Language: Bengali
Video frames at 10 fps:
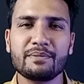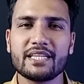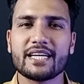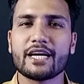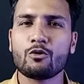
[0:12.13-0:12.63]
সেই
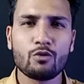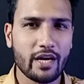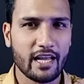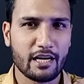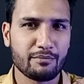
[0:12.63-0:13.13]
মিটারটা কোন
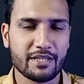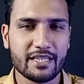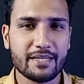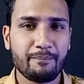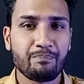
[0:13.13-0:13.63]
এলাকার
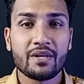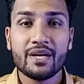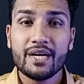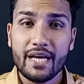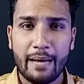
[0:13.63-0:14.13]
মিটার
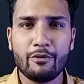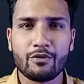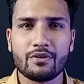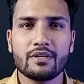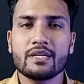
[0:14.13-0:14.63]

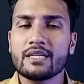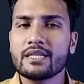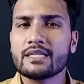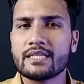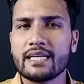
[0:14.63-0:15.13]
এবং
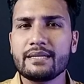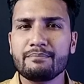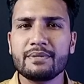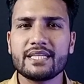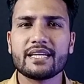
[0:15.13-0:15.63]
সেই
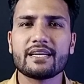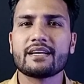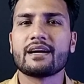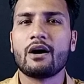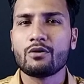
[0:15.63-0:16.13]
মিটারের
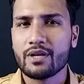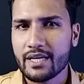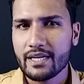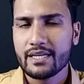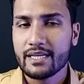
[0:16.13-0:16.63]

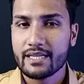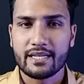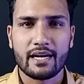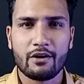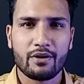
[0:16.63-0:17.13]
গ্রাহককে
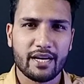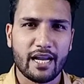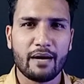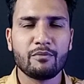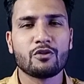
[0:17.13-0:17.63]
গ্রাহকের
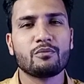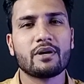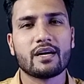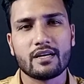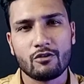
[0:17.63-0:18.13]
নাম
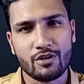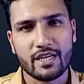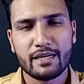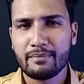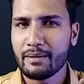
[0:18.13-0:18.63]
অথবা
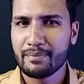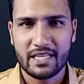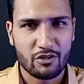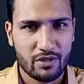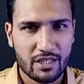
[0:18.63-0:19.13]
কন্ট্যাক্ট নাম্বার আপনি
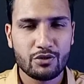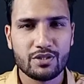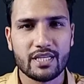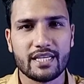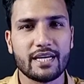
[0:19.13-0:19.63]
কিন্তু
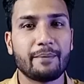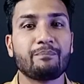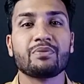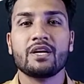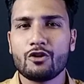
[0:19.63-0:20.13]
কিছুই জানেন না
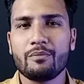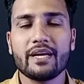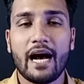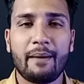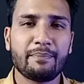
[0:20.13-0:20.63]

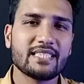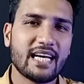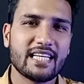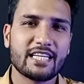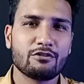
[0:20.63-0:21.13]
তবে আপনি
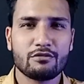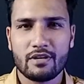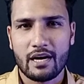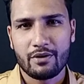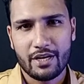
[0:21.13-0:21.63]
চাইলে কিন্তু
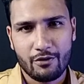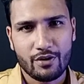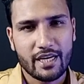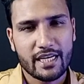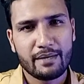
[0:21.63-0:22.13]
গ্রাহকের
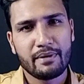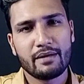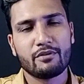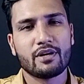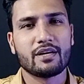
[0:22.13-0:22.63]
কন্ট্যাক্ট
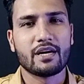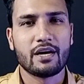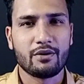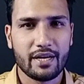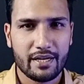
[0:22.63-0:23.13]
নাম্বার এবং
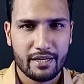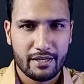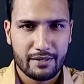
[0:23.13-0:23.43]
গ্রাহকের